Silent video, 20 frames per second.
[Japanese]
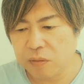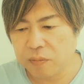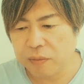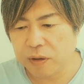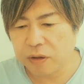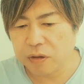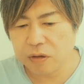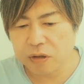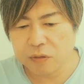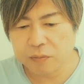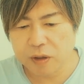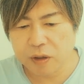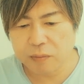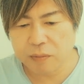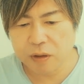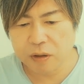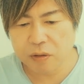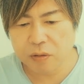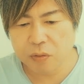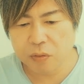通り番組
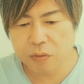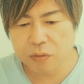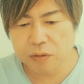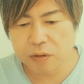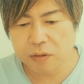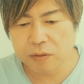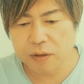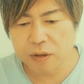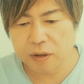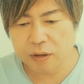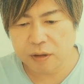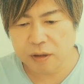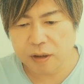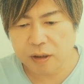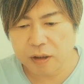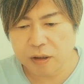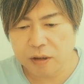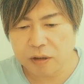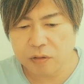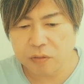メールを送ってくれた
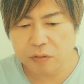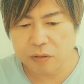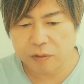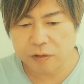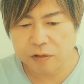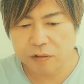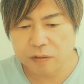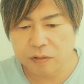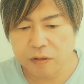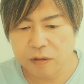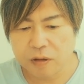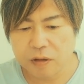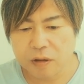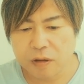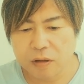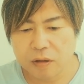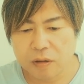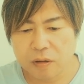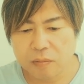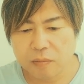方、ありがとうございます。
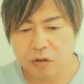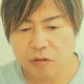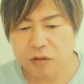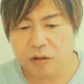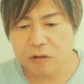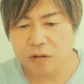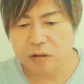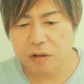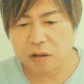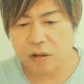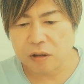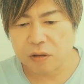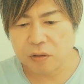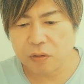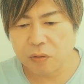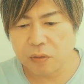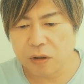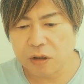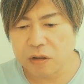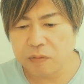もしかしたら
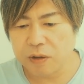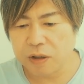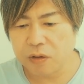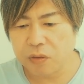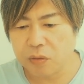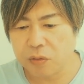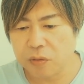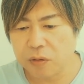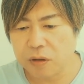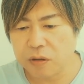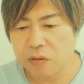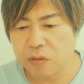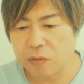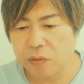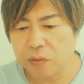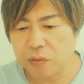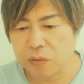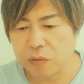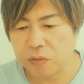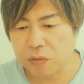今日初めてこの
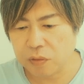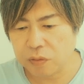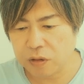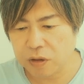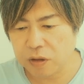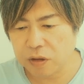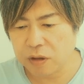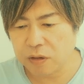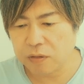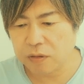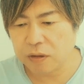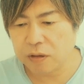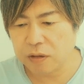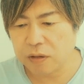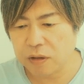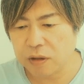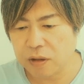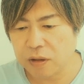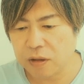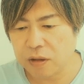ラジオを聴いてくれ
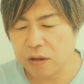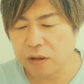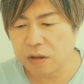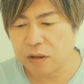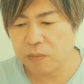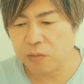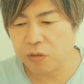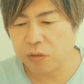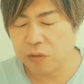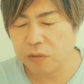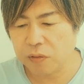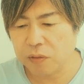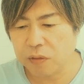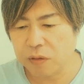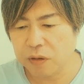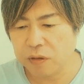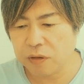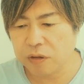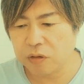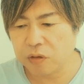た方も
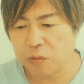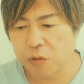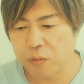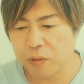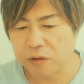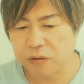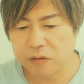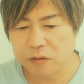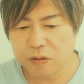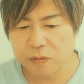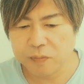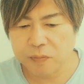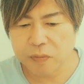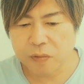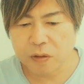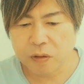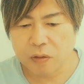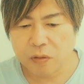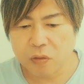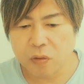いるかと思います。
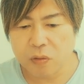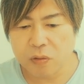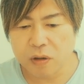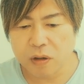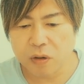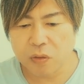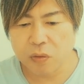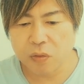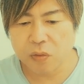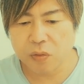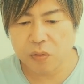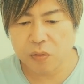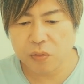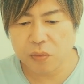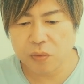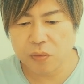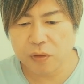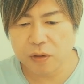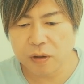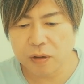今回報
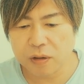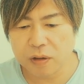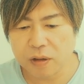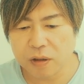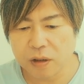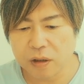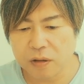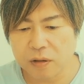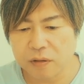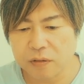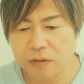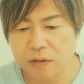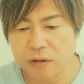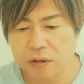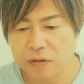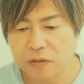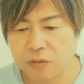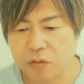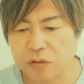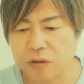道のあった件につい
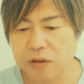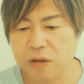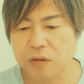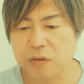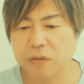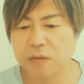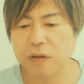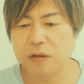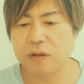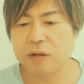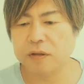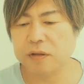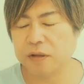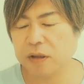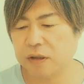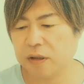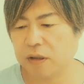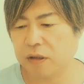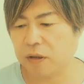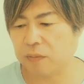て少しだけ触れさせ
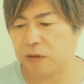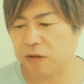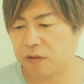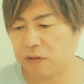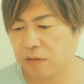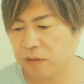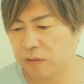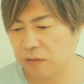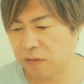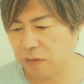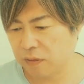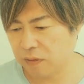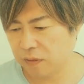ていただきます。